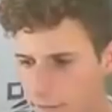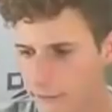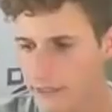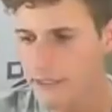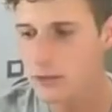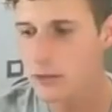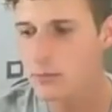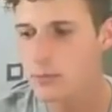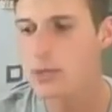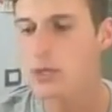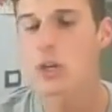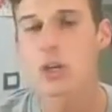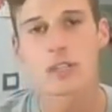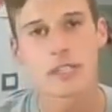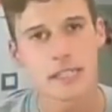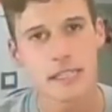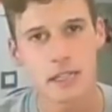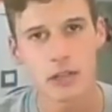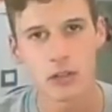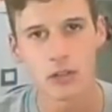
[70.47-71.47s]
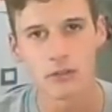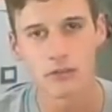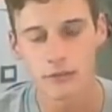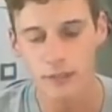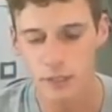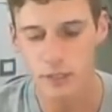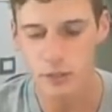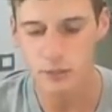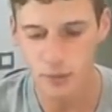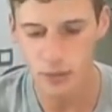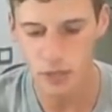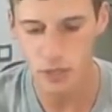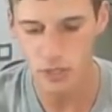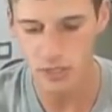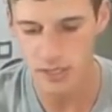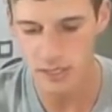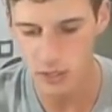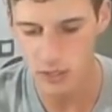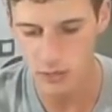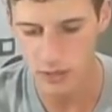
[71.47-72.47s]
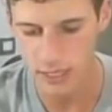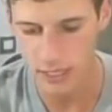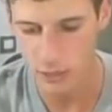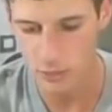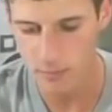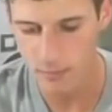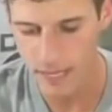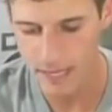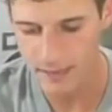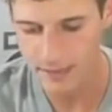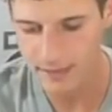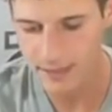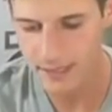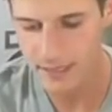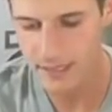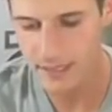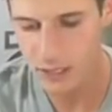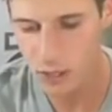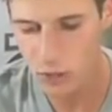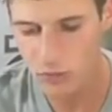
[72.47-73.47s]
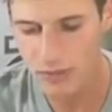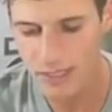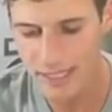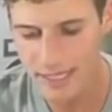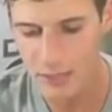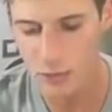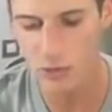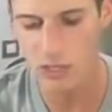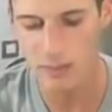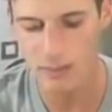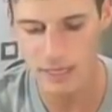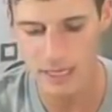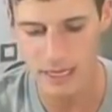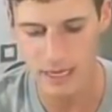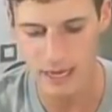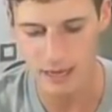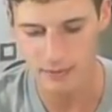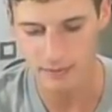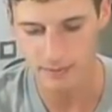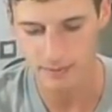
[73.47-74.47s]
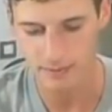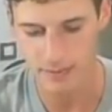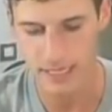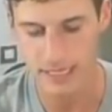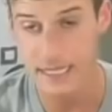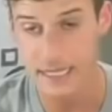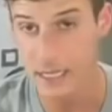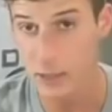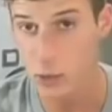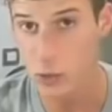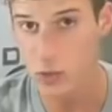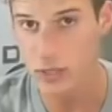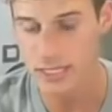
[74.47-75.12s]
Fate un pronostico, fate un pronostico nei commenti, io vi dico la mia, ve la dico?